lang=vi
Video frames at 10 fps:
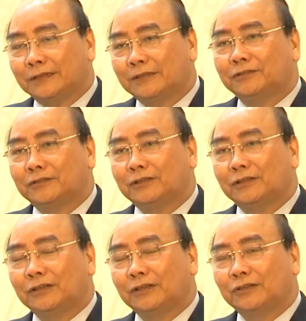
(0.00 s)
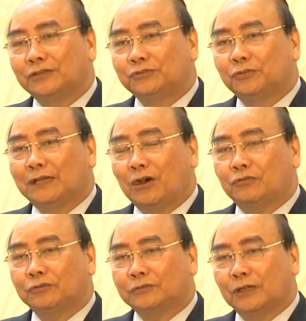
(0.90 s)
thị trường xuất
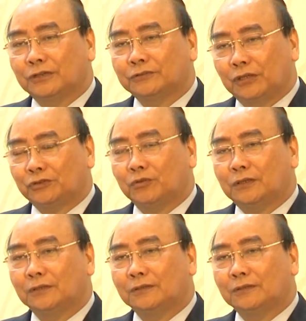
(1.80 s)
khẩu sản xuất